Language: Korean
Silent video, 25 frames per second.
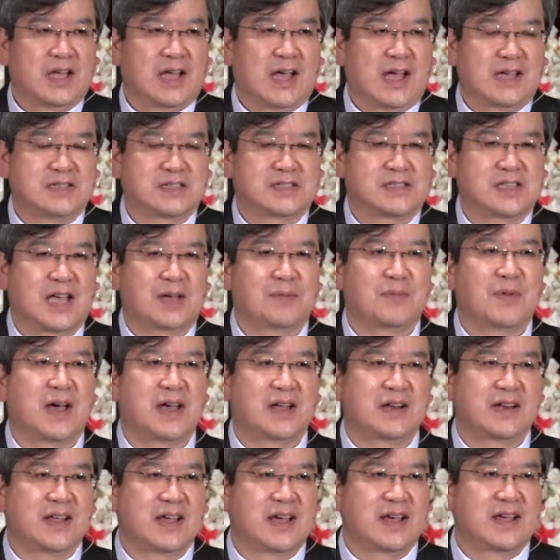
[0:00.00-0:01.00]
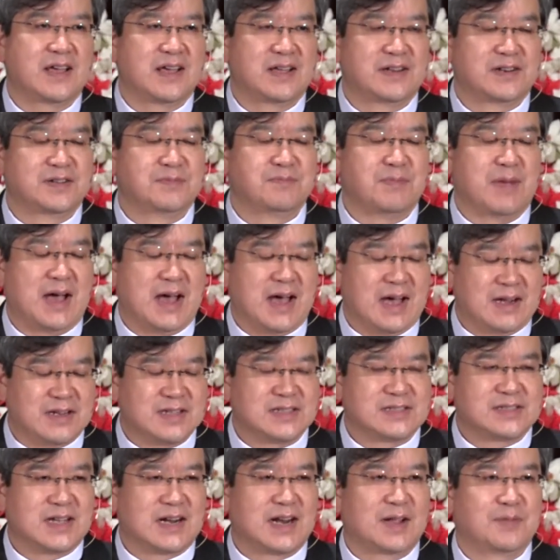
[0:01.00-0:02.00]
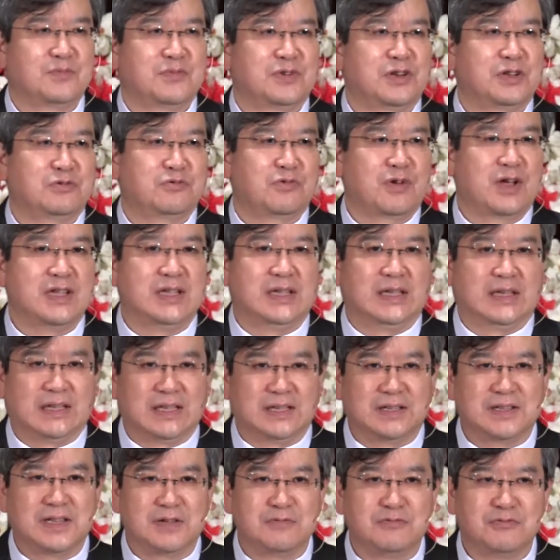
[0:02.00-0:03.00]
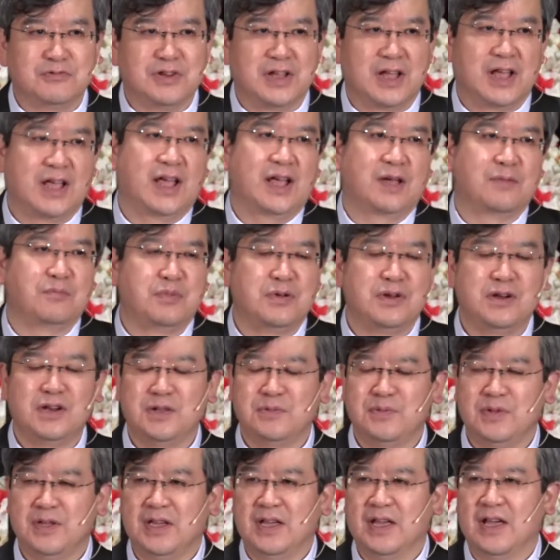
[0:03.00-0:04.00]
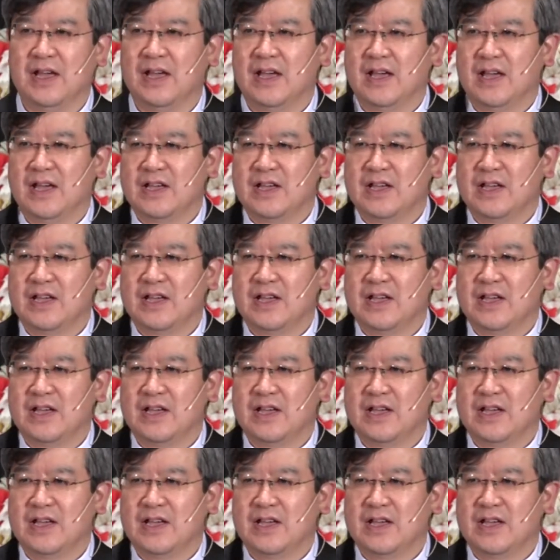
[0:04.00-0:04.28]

아직 사마리아에는 많은 사람들이 또한 있기 때문에 빌립이